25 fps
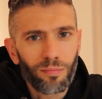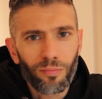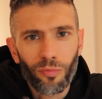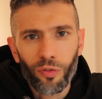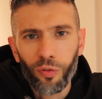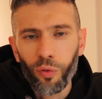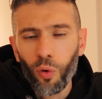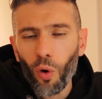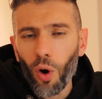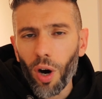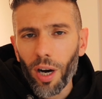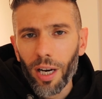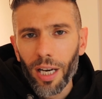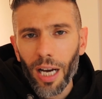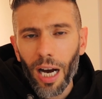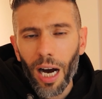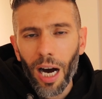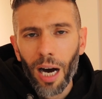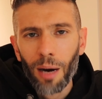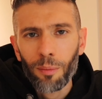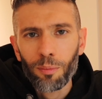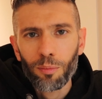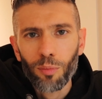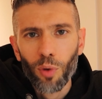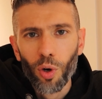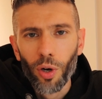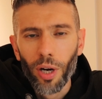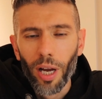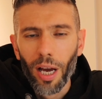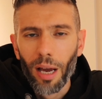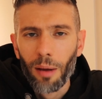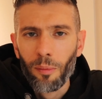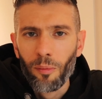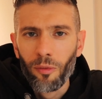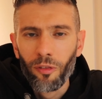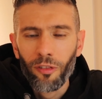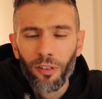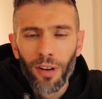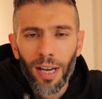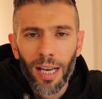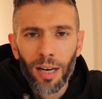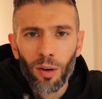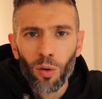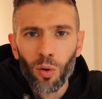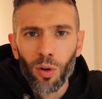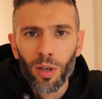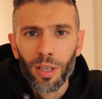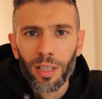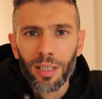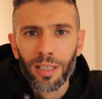Vorgaben oder
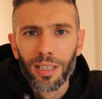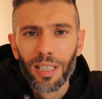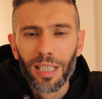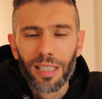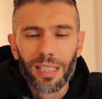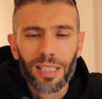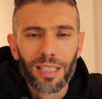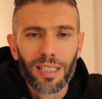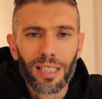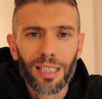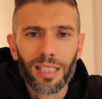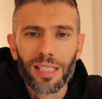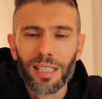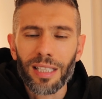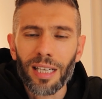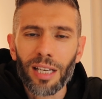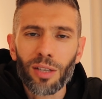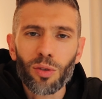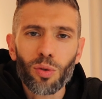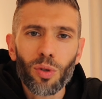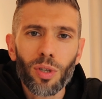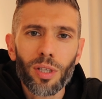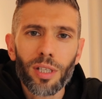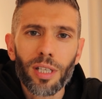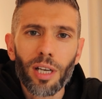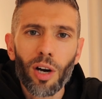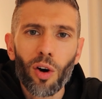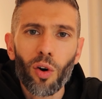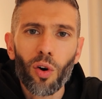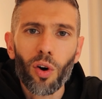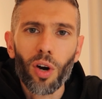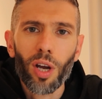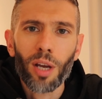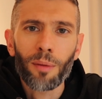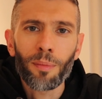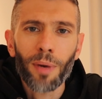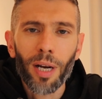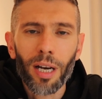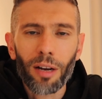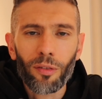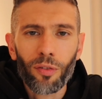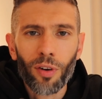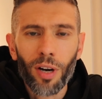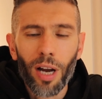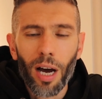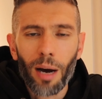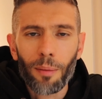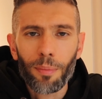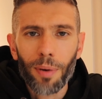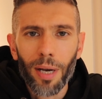Empfehlungen. Das ist natürlich auch immer
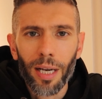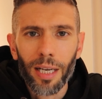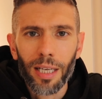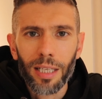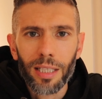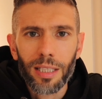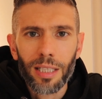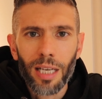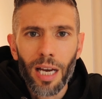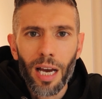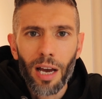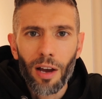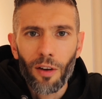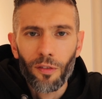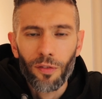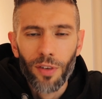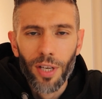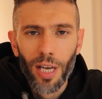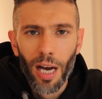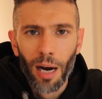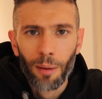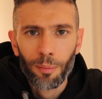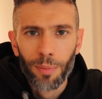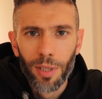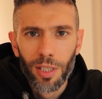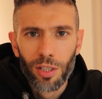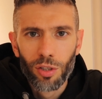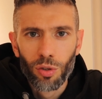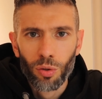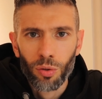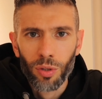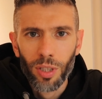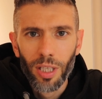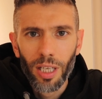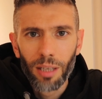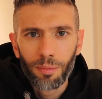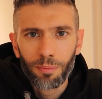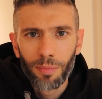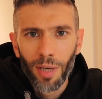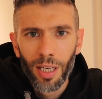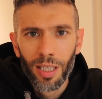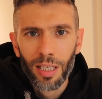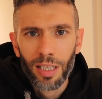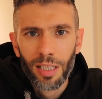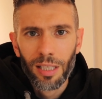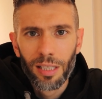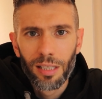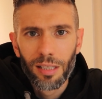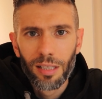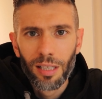davon abhängig, wie ambitioniert man
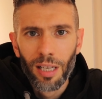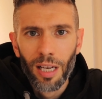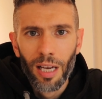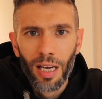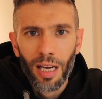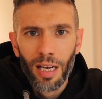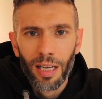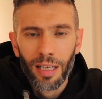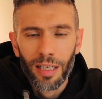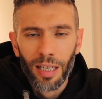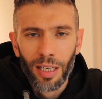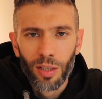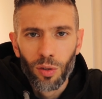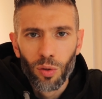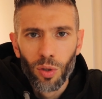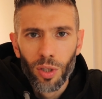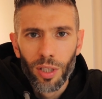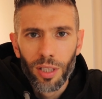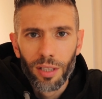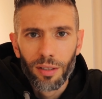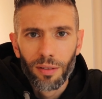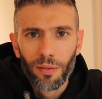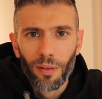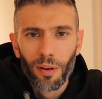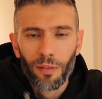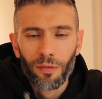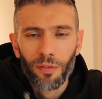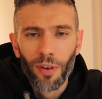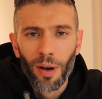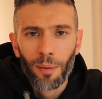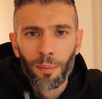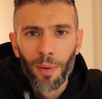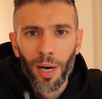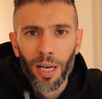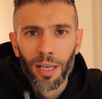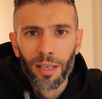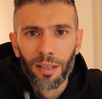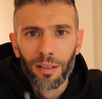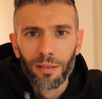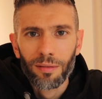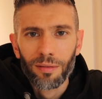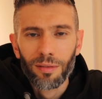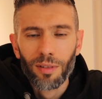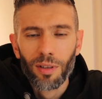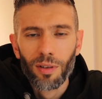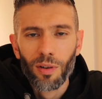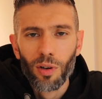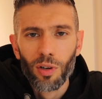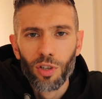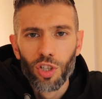ist Natürlich, äh, wenn man
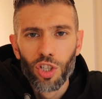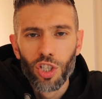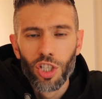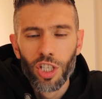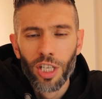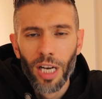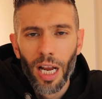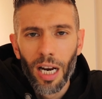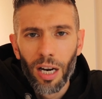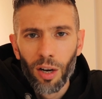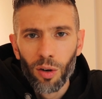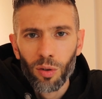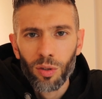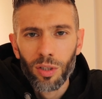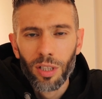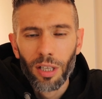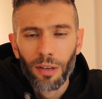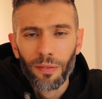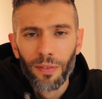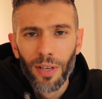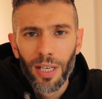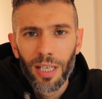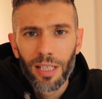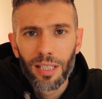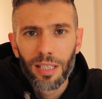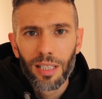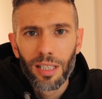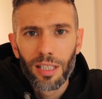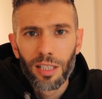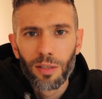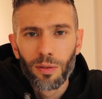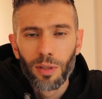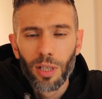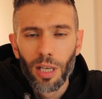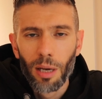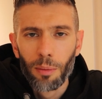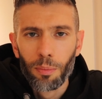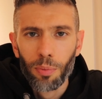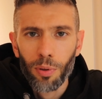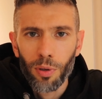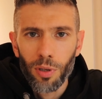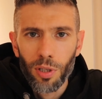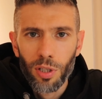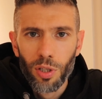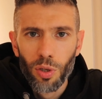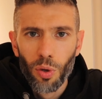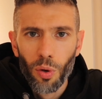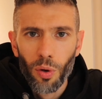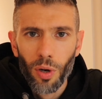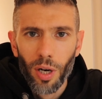schneller unterwegs ist, der
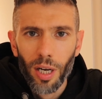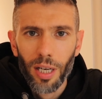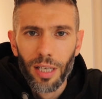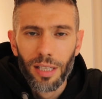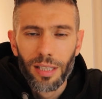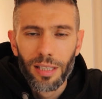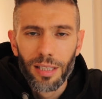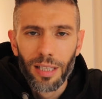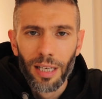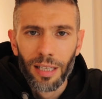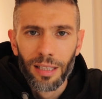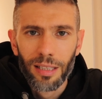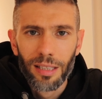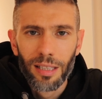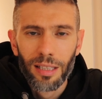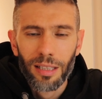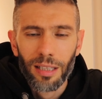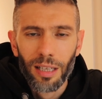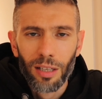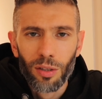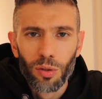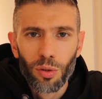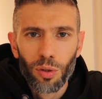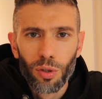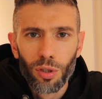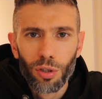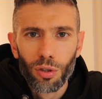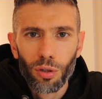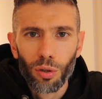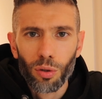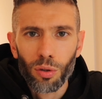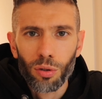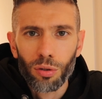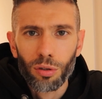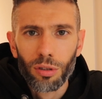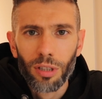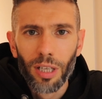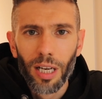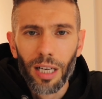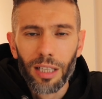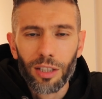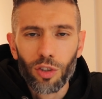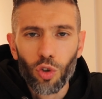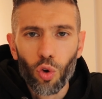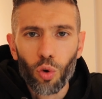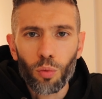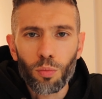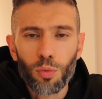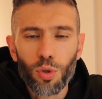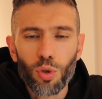Puls höher ist, dann sind natürlich
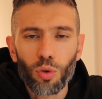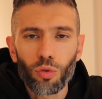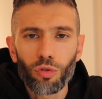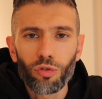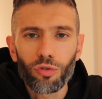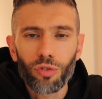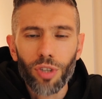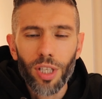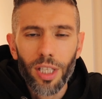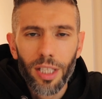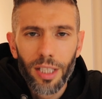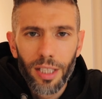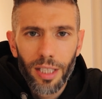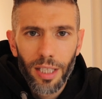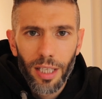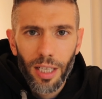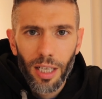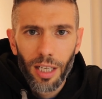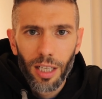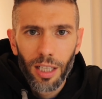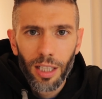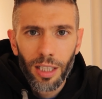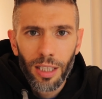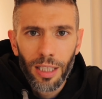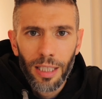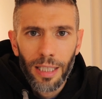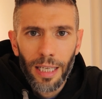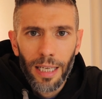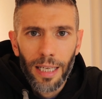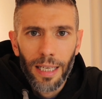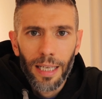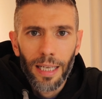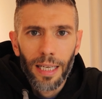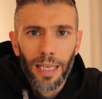Kohlenhydrate umso wichtiger.